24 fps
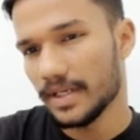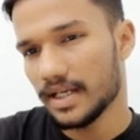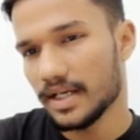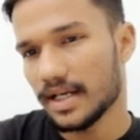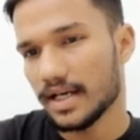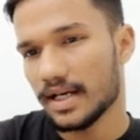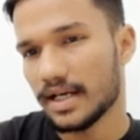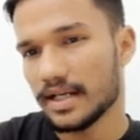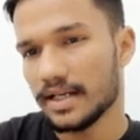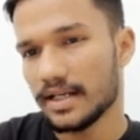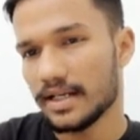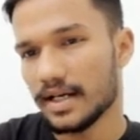पे
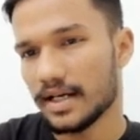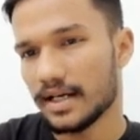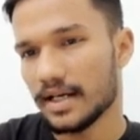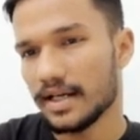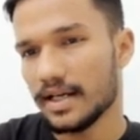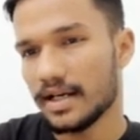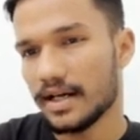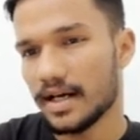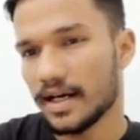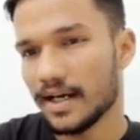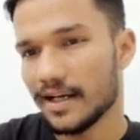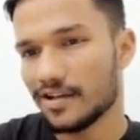एक अरर आ रहा
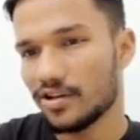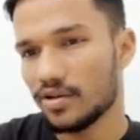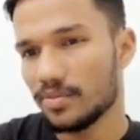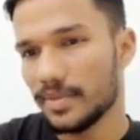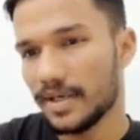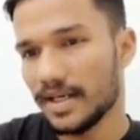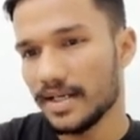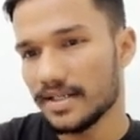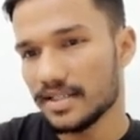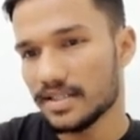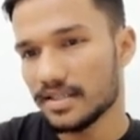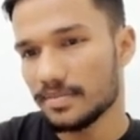है
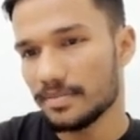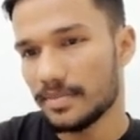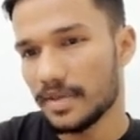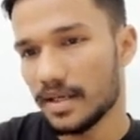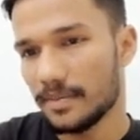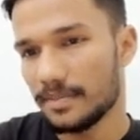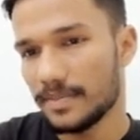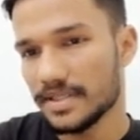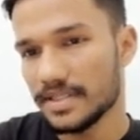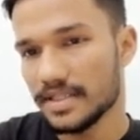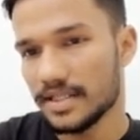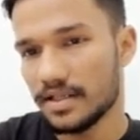आर्ग्यूमेंट्स
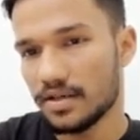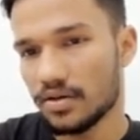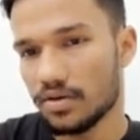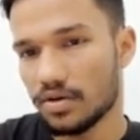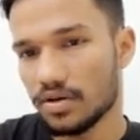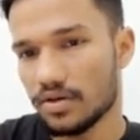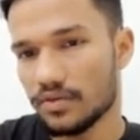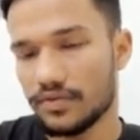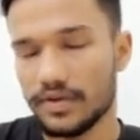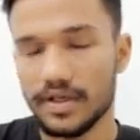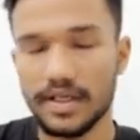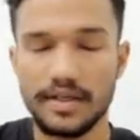मैप इज ए
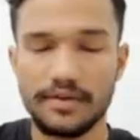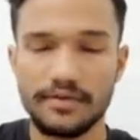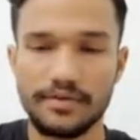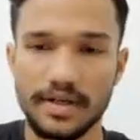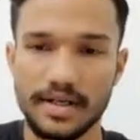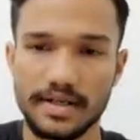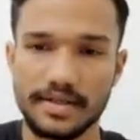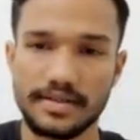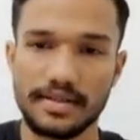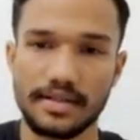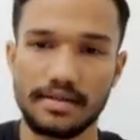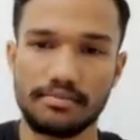नॉट फाइल
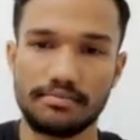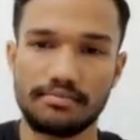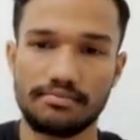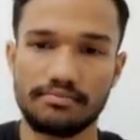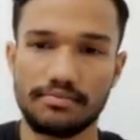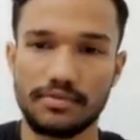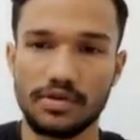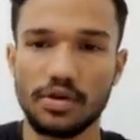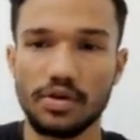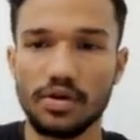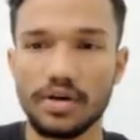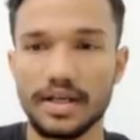फंक्शन
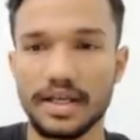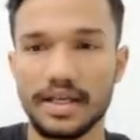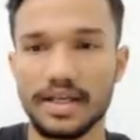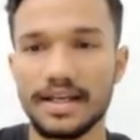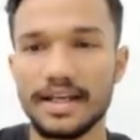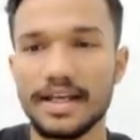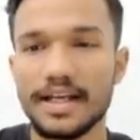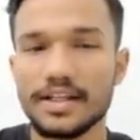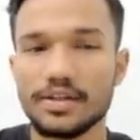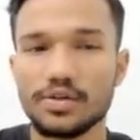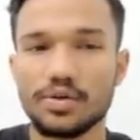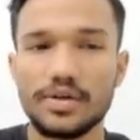ओके
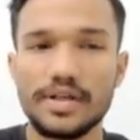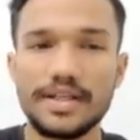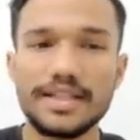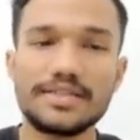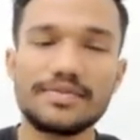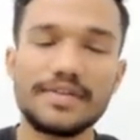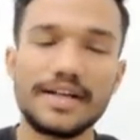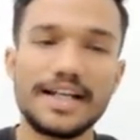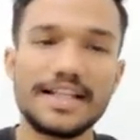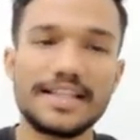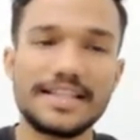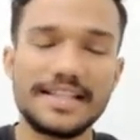तो
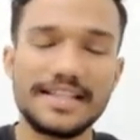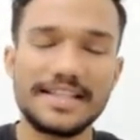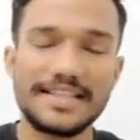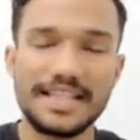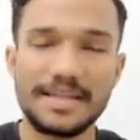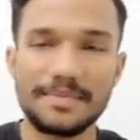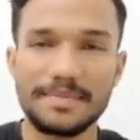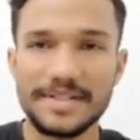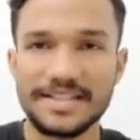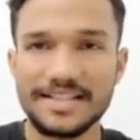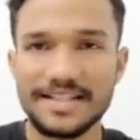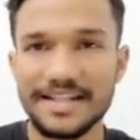इस वाले चीज़
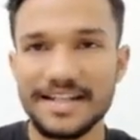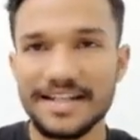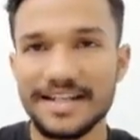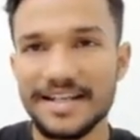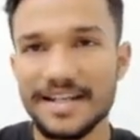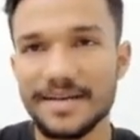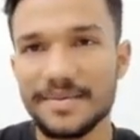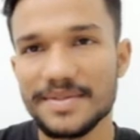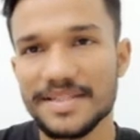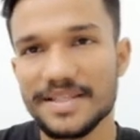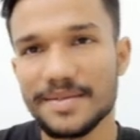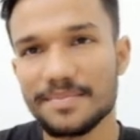से बचने के
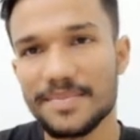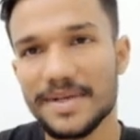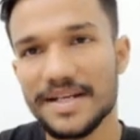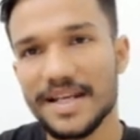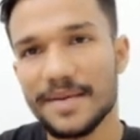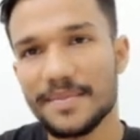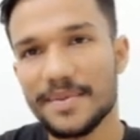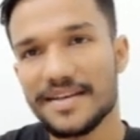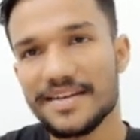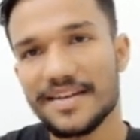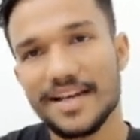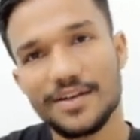लिए हम सिंपल
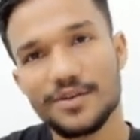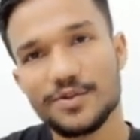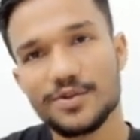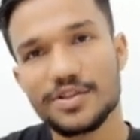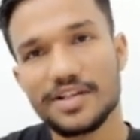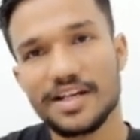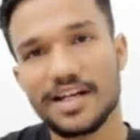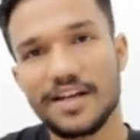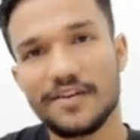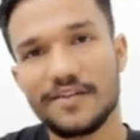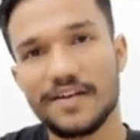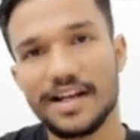यहाँ पे क्या यूज़
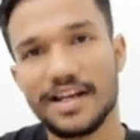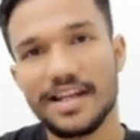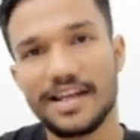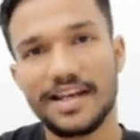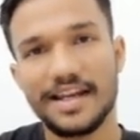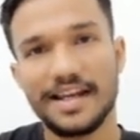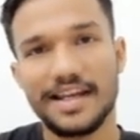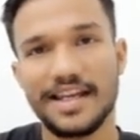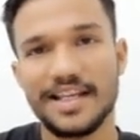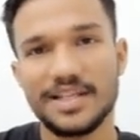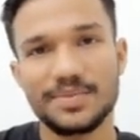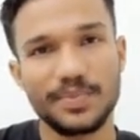करने वाले
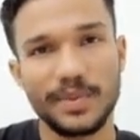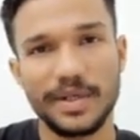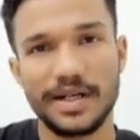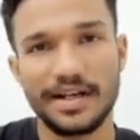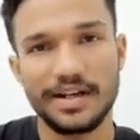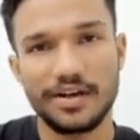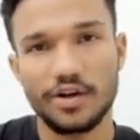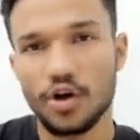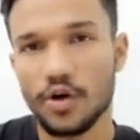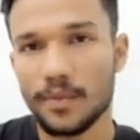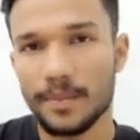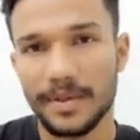हैं
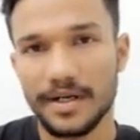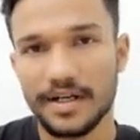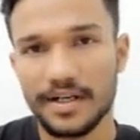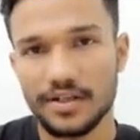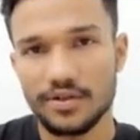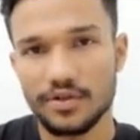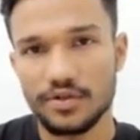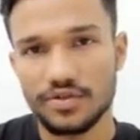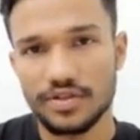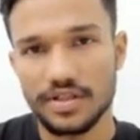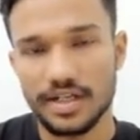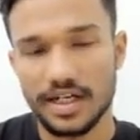स्प्रेडर ऑपरेटर
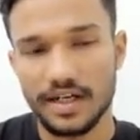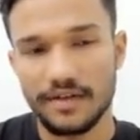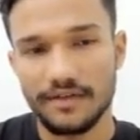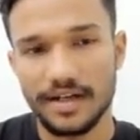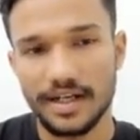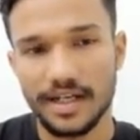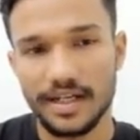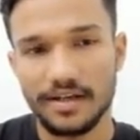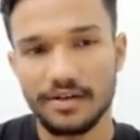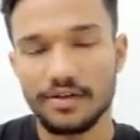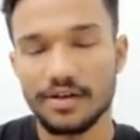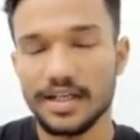यूज़ करने
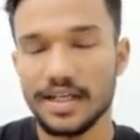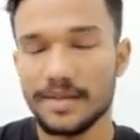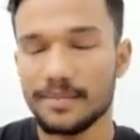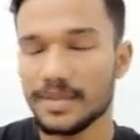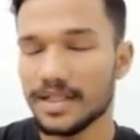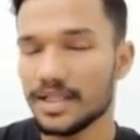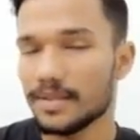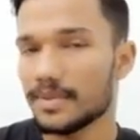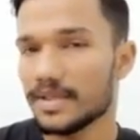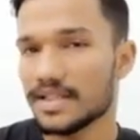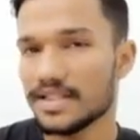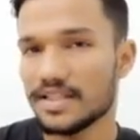वाले हैं ओके
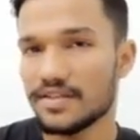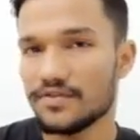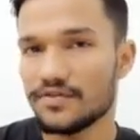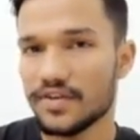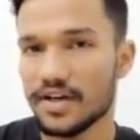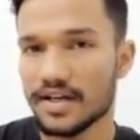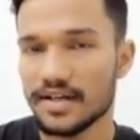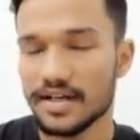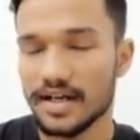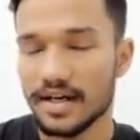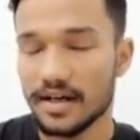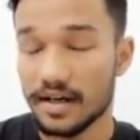मतलब किसी
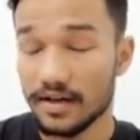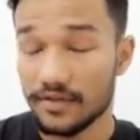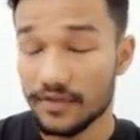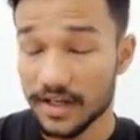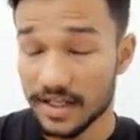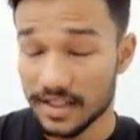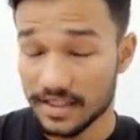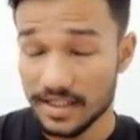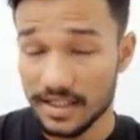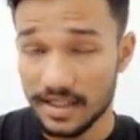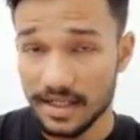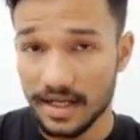
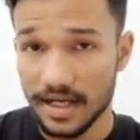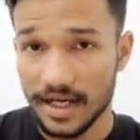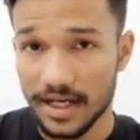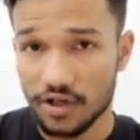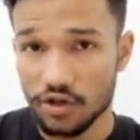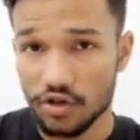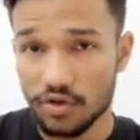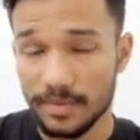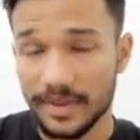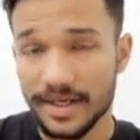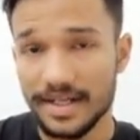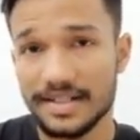फंक्शन
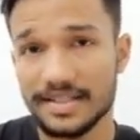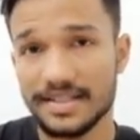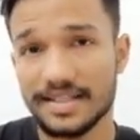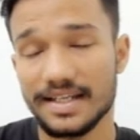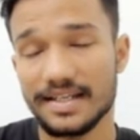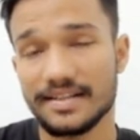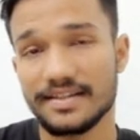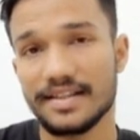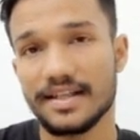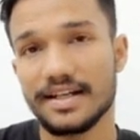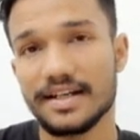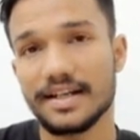आर्ग्यूमेंट्स के
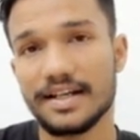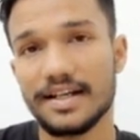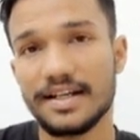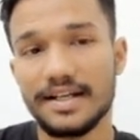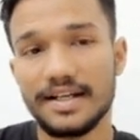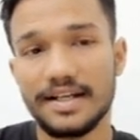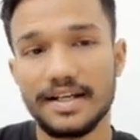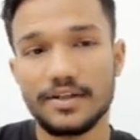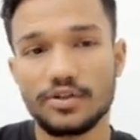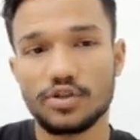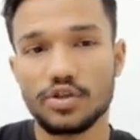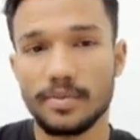अंदर
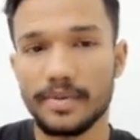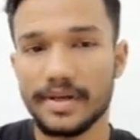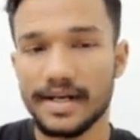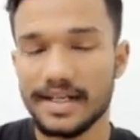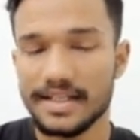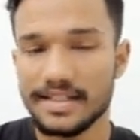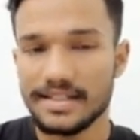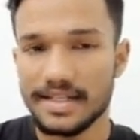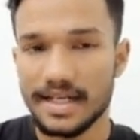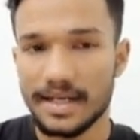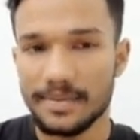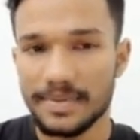जो हमारे
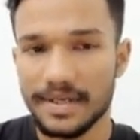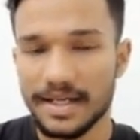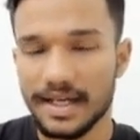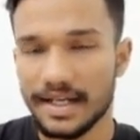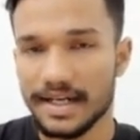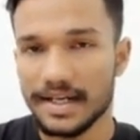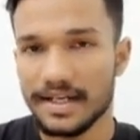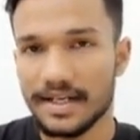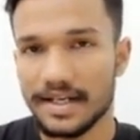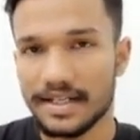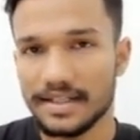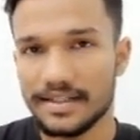इस टाइप की
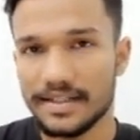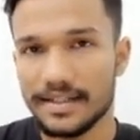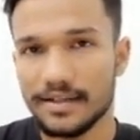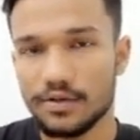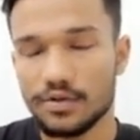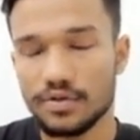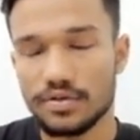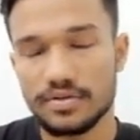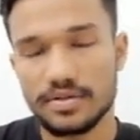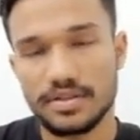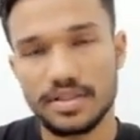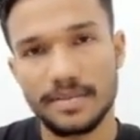एरर आती है
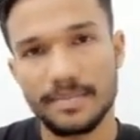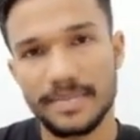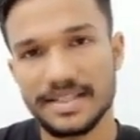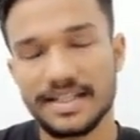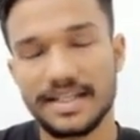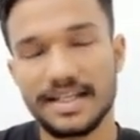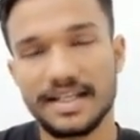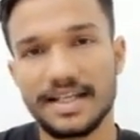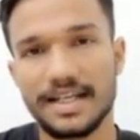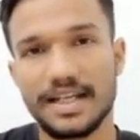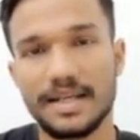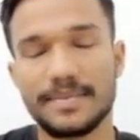उससे
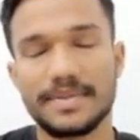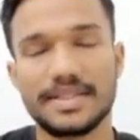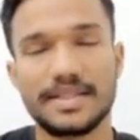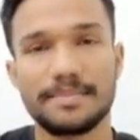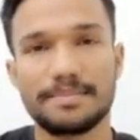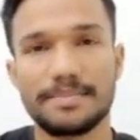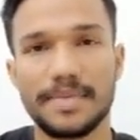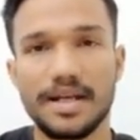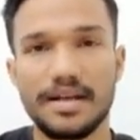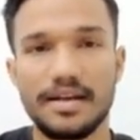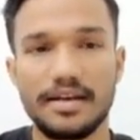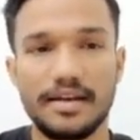बचने के लिए
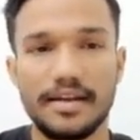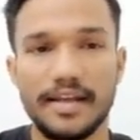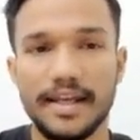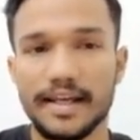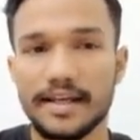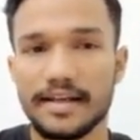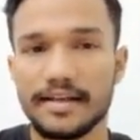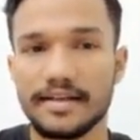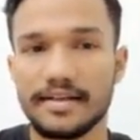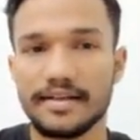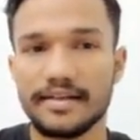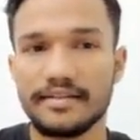सिंपल
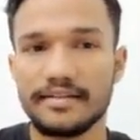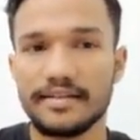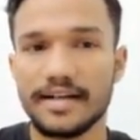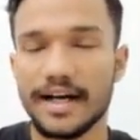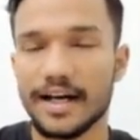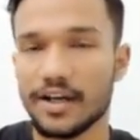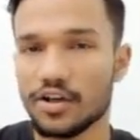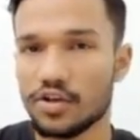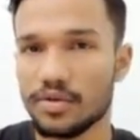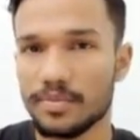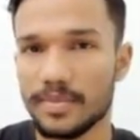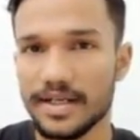एक
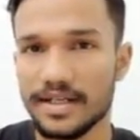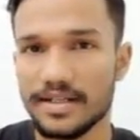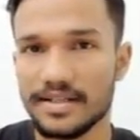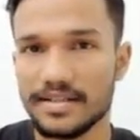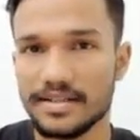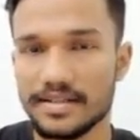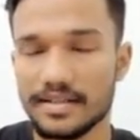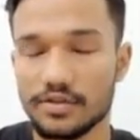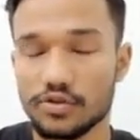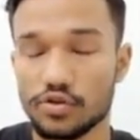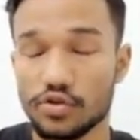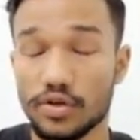आर्ग्यूमेंट्स
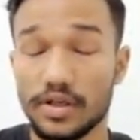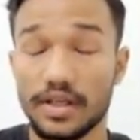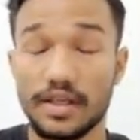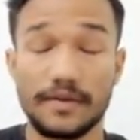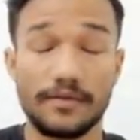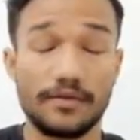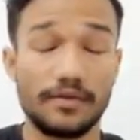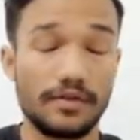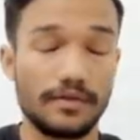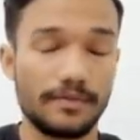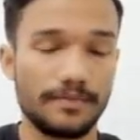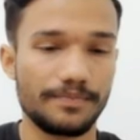सॉरी
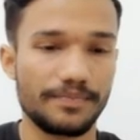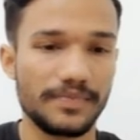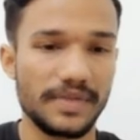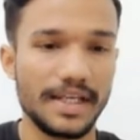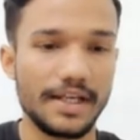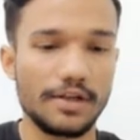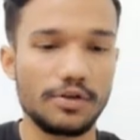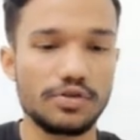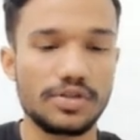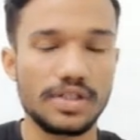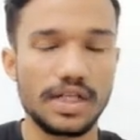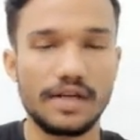
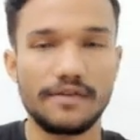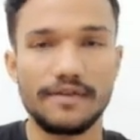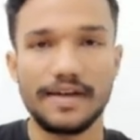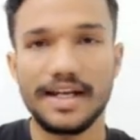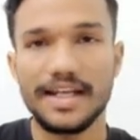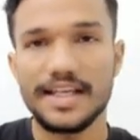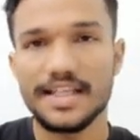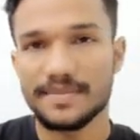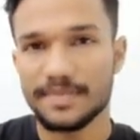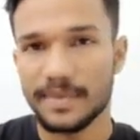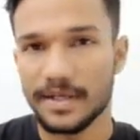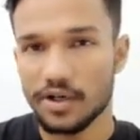क्या यूज़ करने
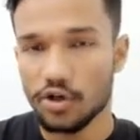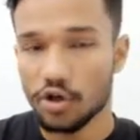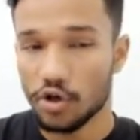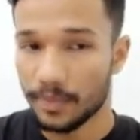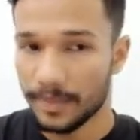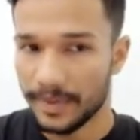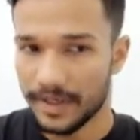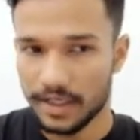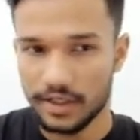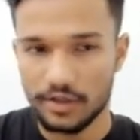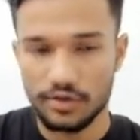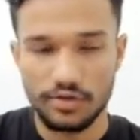वाले स्प्रेड
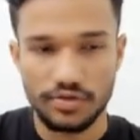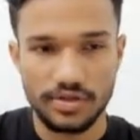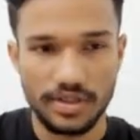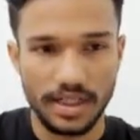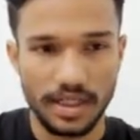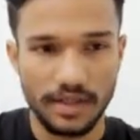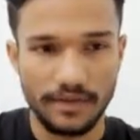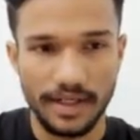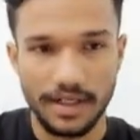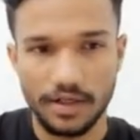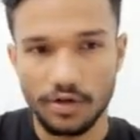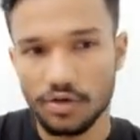ऑपरेटर यूज़
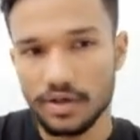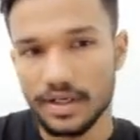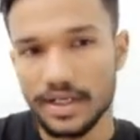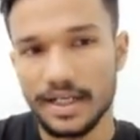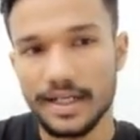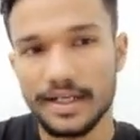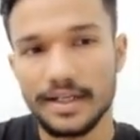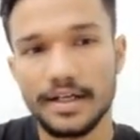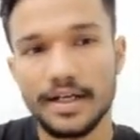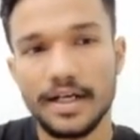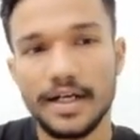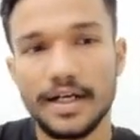करने वाले ओके
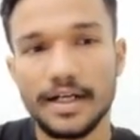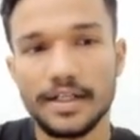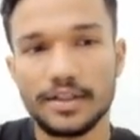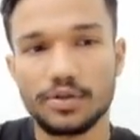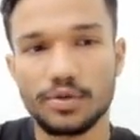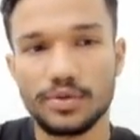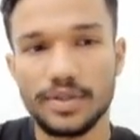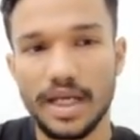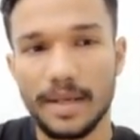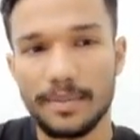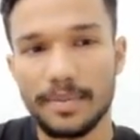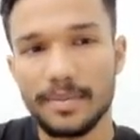
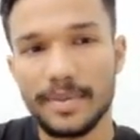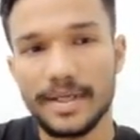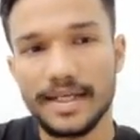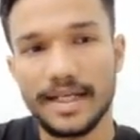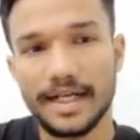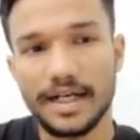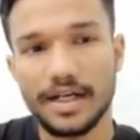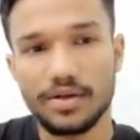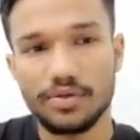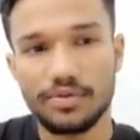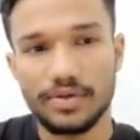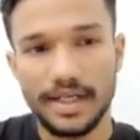तो यहाँ पे मैं
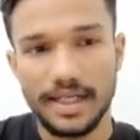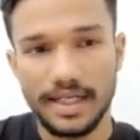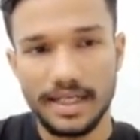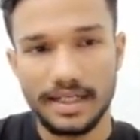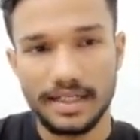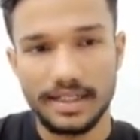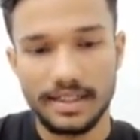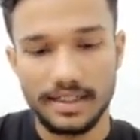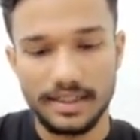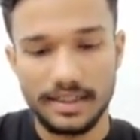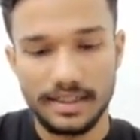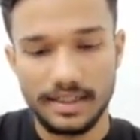क्या करूँगा एक